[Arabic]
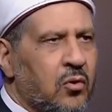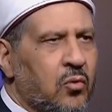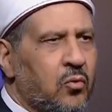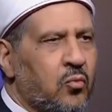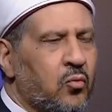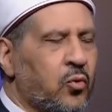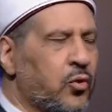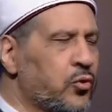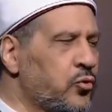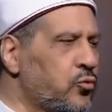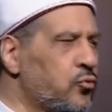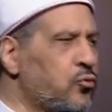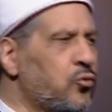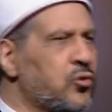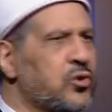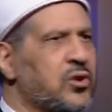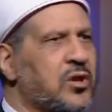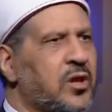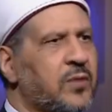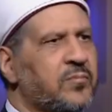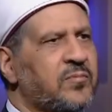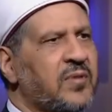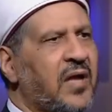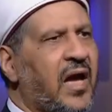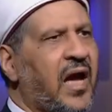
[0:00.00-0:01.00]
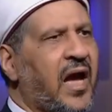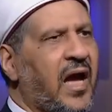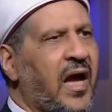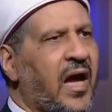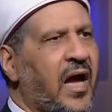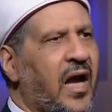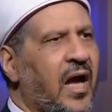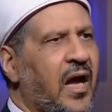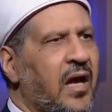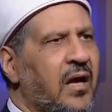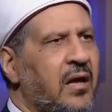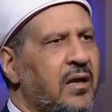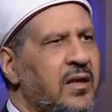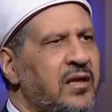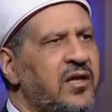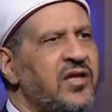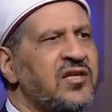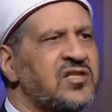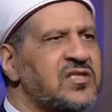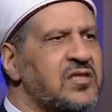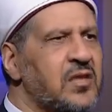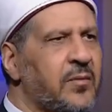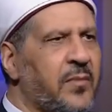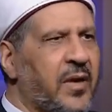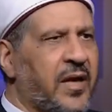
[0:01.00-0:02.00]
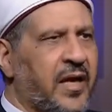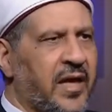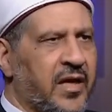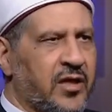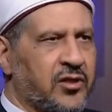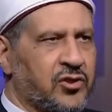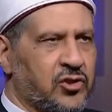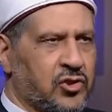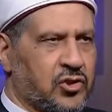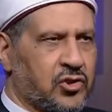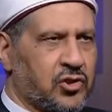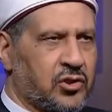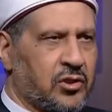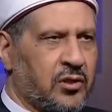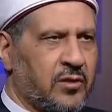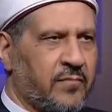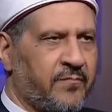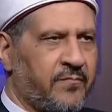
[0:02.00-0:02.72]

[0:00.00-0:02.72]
والنضج بتاعها لسه ما جاش